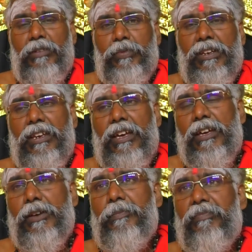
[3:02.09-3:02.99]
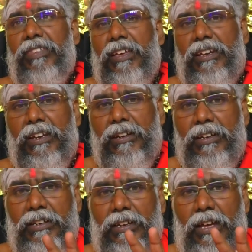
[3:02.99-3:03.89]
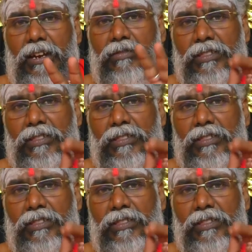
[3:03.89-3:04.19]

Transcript: எப்படின்னா ரெண்டு நாள்